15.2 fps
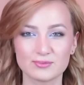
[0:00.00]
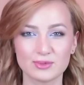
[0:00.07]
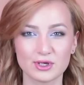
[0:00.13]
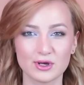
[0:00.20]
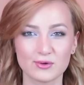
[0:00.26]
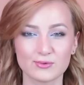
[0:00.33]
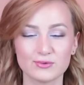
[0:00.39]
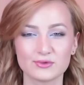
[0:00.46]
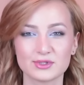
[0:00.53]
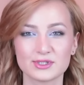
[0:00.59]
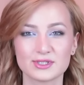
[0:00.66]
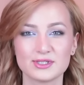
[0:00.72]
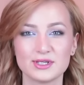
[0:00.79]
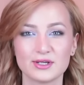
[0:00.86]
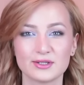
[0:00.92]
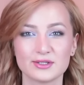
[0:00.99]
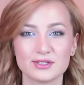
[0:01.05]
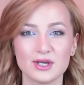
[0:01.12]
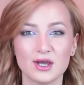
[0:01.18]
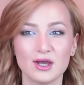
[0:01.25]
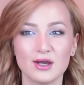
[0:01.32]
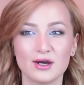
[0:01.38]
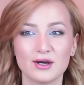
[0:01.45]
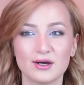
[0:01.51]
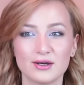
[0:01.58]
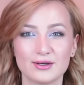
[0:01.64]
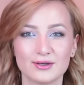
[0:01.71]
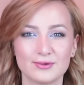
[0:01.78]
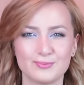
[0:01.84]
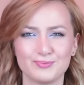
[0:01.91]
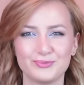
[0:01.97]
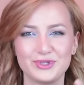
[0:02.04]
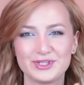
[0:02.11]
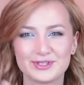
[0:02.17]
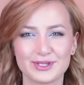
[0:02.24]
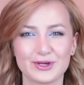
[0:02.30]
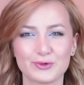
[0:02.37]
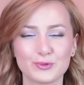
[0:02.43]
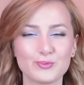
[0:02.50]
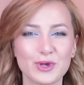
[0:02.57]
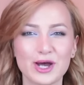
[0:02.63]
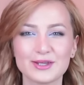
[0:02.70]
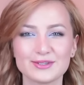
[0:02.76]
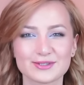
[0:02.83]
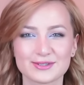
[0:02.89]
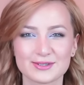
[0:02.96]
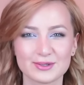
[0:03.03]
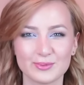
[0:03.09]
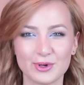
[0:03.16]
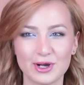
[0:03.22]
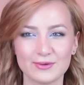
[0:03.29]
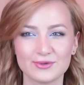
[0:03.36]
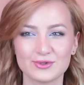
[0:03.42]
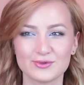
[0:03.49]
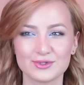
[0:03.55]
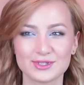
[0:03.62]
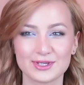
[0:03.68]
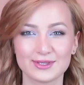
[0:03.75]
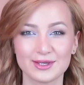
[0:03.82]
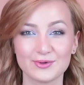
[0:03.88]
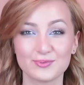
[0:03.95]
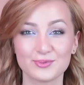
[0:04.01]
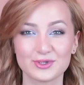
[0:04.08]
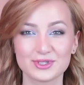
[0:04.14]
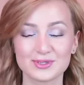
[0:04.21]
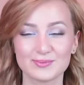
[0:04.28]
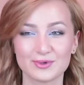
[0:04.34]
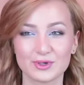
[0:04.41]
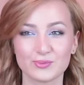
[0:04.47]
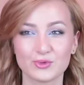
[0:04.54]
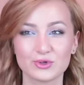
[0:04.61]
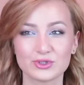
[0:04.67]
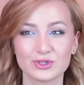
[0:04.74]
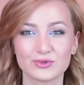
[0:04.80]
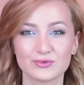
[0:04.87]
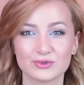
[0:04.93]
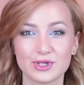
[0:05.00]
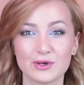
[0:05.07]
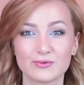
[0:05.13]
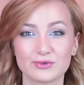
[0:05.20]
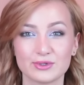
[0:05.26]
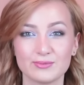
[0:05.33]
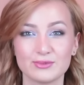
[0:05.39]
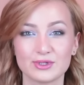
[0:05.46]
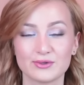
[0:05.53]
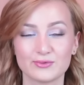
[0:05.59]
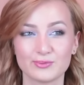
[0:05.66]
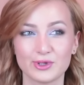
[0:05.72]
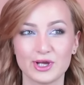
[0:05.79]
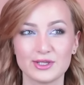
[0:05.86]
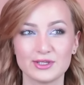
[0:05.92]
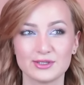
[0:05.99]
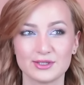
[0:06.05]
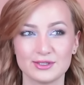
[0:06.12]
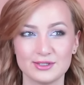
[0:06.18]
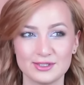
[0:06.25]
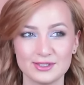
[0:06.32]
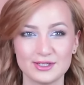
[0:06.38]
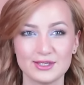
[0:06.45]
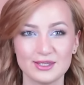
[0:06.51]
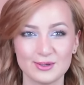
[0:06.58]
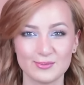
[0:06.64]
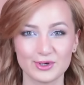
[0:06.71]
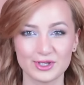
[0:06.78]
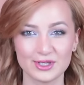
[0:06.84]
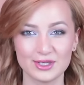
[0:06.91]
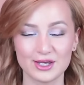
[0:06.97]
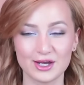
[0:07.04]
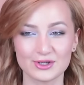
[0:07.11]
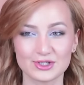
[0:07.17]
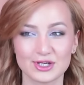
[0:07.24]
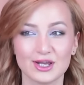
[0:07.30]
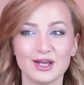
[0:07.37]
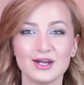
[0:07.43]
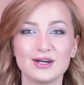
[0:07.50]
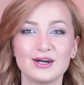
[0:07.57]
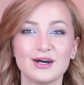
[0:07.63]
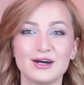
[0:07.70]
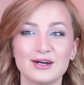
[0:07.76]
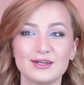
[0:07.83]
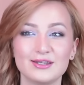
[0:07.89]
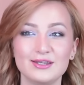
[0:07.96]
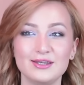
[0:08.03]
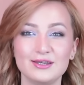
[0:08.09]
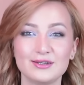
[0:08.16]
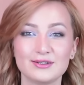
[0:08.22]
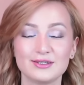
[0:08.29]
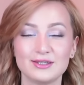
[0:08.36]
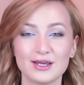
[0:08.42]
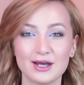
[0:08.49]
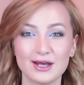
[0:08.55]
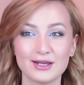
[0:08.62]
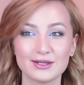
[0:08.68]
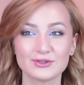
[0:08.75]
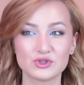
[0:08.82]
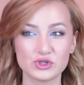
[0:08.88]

себе какую-то сделать, не знаю, румянец добавить. То есть она, в принципе, работает вот так вот именно в плане нанесения макияжа. Э, и я